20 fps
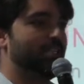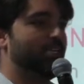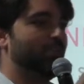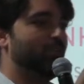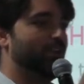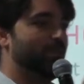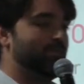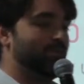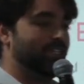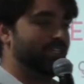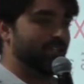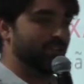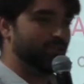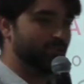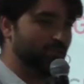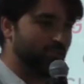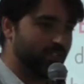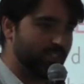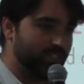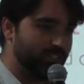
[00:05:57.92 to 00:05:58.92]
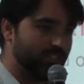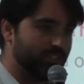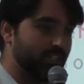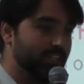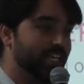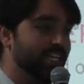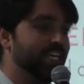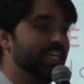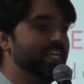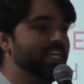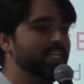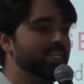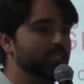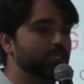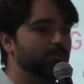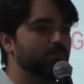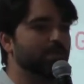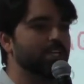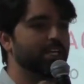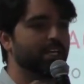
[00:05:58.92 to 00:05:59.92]
regulamentadoras e
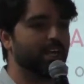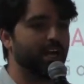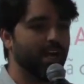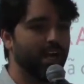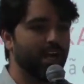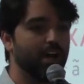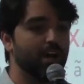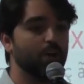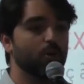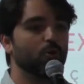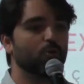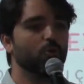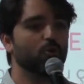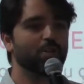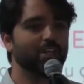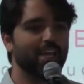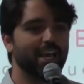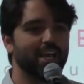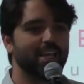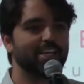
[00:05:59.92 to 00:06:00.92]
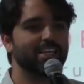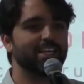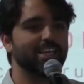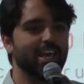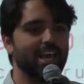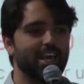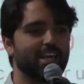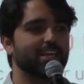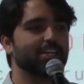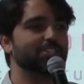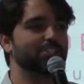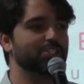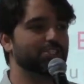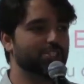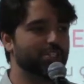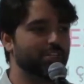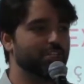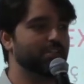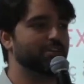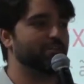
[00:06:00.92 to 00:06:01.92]
explicar o que, que é que a gente
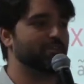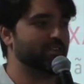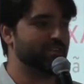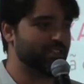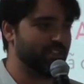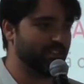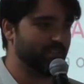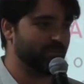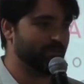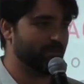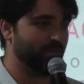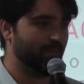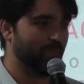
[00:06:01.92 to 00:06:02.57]
queria fazer.